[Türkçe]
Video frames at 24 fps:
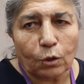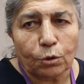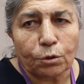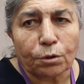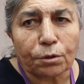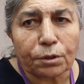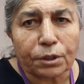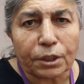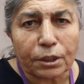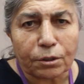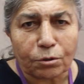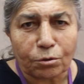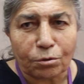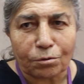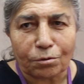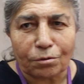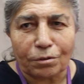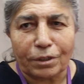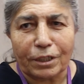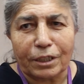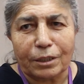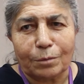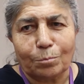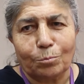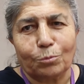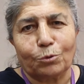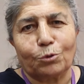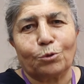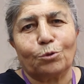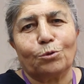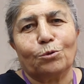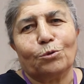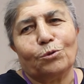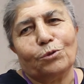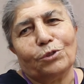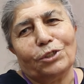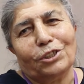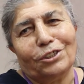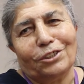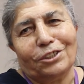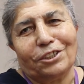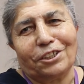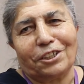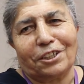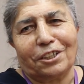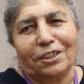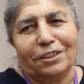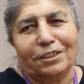Orada tuttular bütün
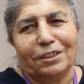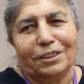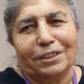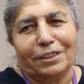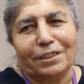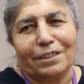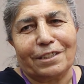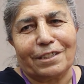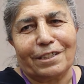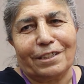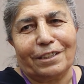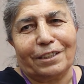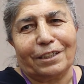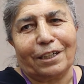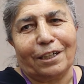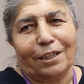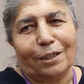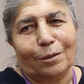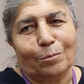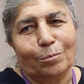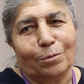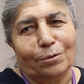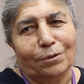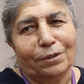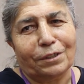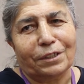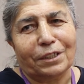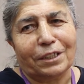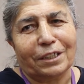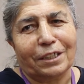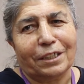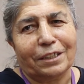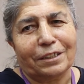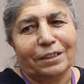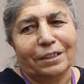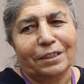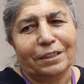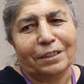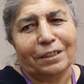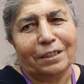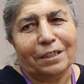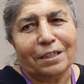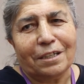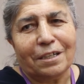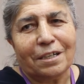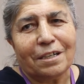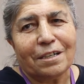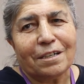işkence izleri kaybolana kadar.
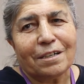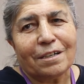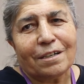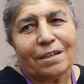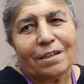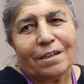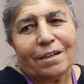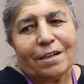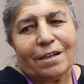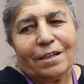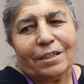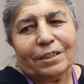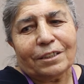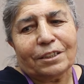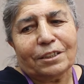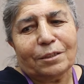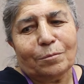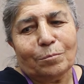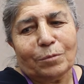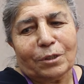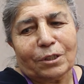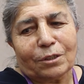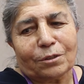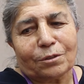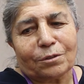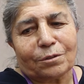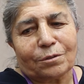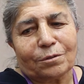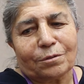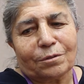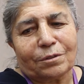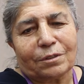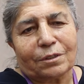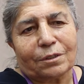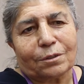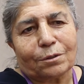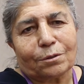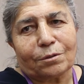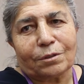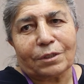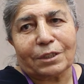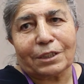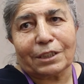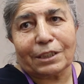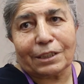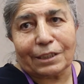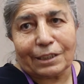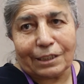20 Ağustos'tan
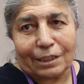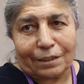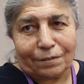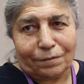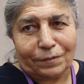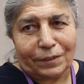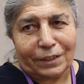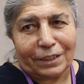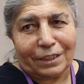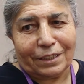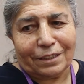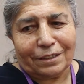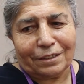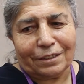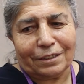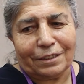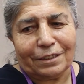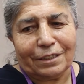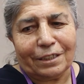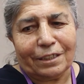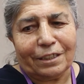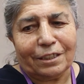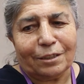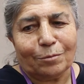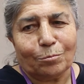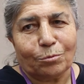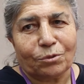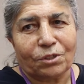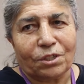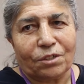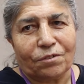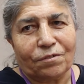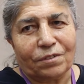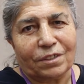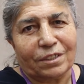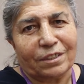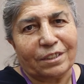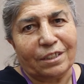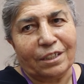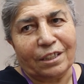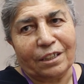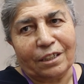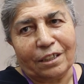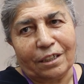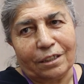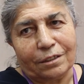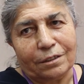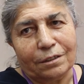sonra cezaevine getirdiler. Bu sefer
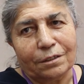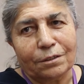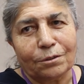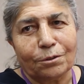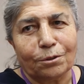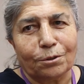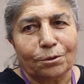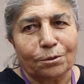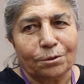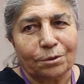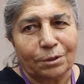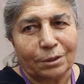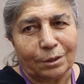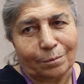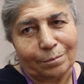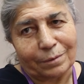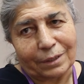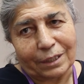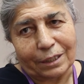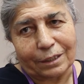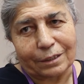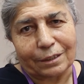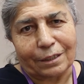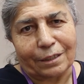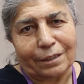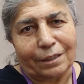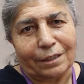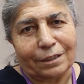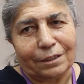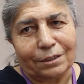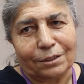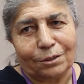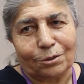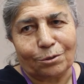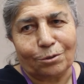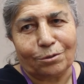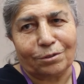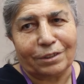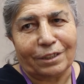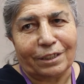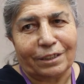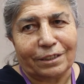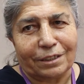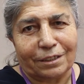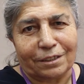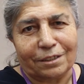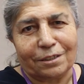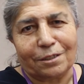direkt kadın koğuşuna bıraktılar. Hiç
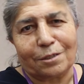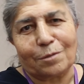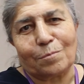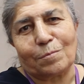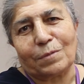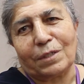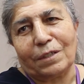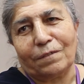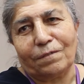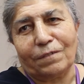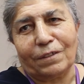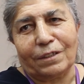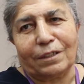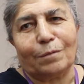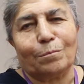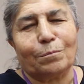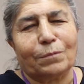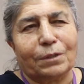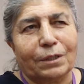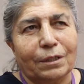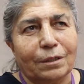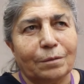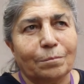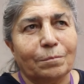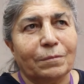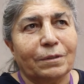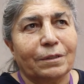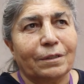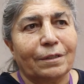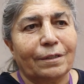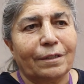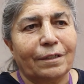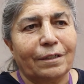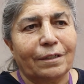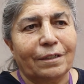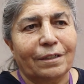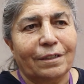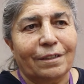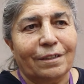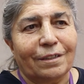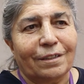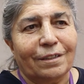gözaltı kısmına falan bırakmadılar.